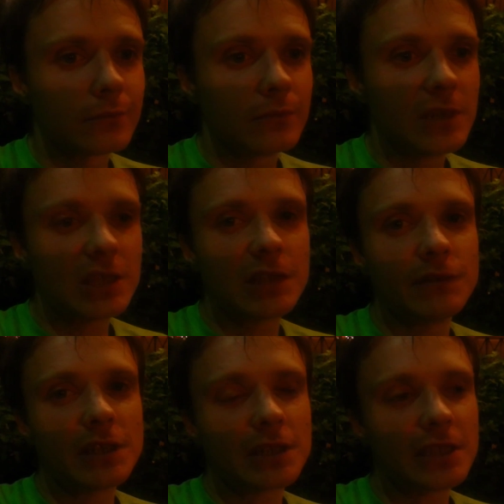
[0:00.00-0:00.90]
если вы
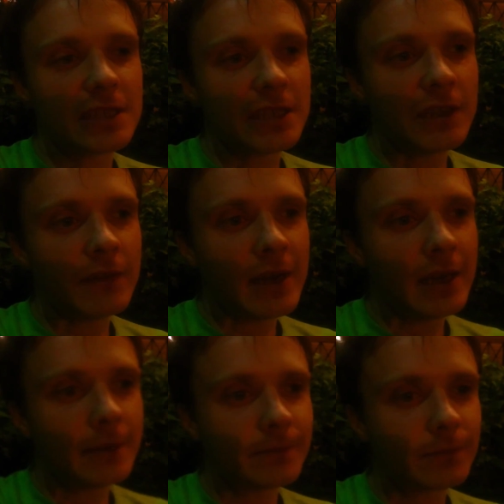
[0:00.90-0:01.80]
их
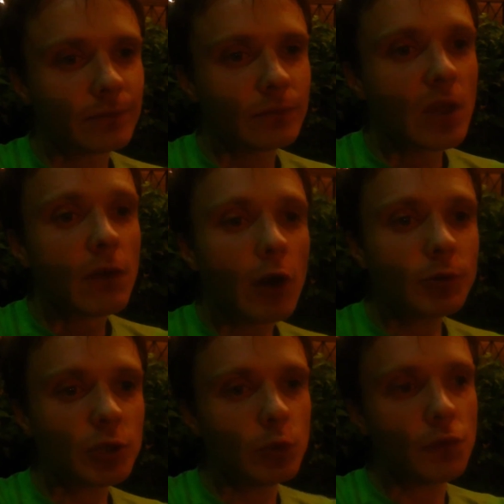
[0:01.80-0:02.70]
задавали. В
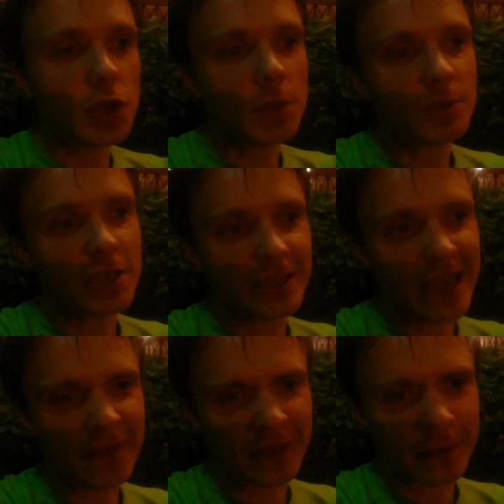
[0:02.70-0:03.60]
общем, увидимся
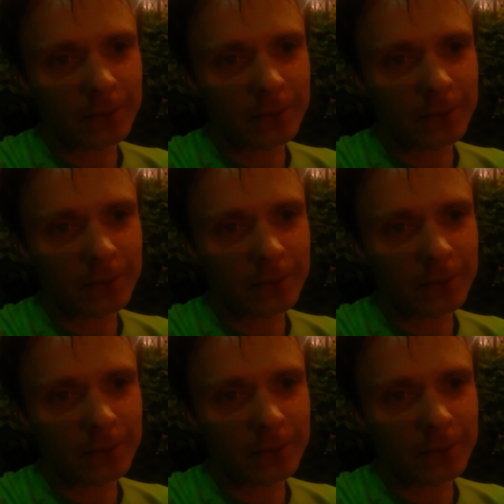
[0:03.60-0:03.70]
завтра.